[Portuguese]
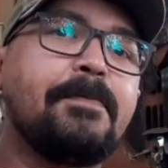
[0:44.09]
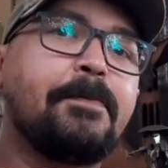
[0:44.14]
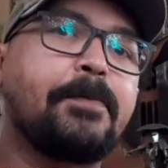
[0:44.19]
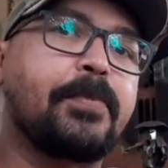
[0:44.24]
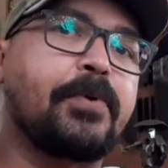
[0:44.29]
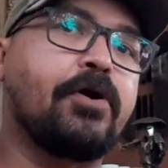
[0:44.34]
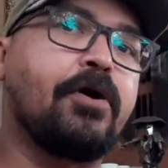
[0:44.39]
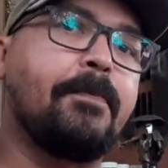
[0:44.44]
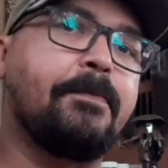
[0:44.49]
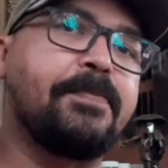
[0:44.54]

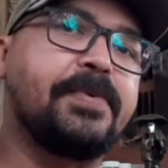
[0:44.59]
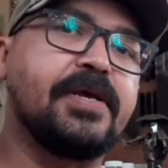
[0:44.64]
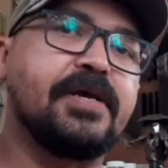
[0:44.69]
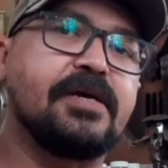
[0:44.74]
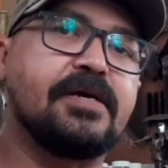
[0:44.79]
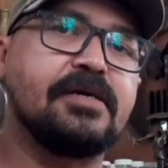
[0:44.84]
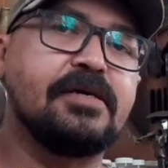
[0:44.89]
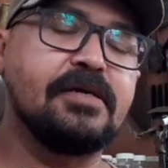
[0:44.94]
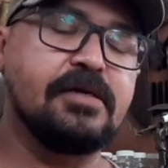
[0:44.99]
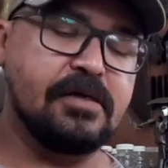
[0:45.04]
própria,
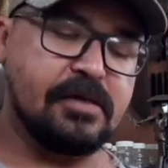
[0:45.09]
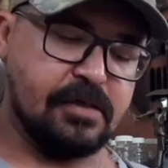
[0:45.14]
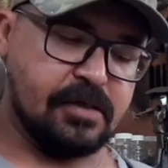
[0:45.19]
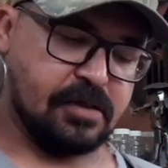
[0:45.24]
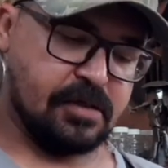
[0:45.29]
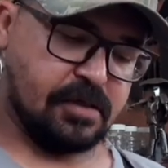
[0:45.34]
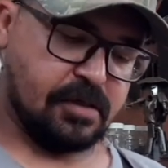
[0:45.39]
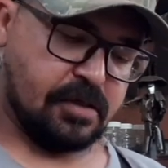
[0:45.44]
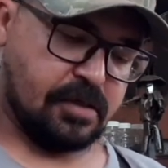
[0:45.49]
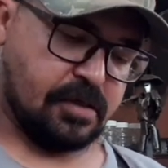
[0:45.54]

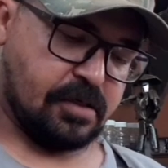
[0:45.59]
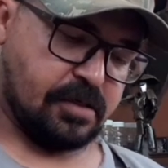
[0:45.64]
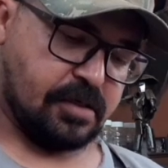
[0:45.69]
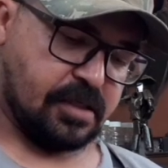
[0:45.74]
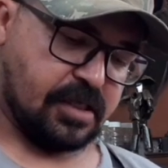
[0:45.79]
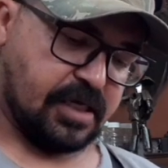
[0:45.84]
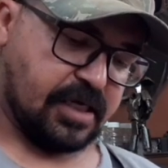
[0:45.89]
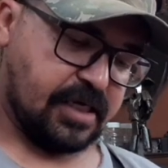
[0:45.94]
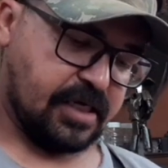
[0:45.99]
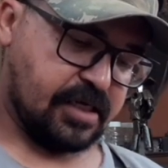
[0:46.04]

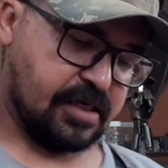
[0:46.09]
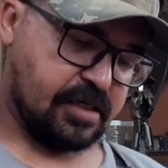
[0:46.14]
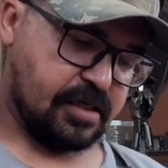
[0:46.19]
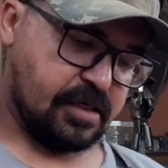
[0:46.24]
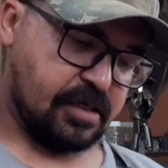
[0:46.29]
né?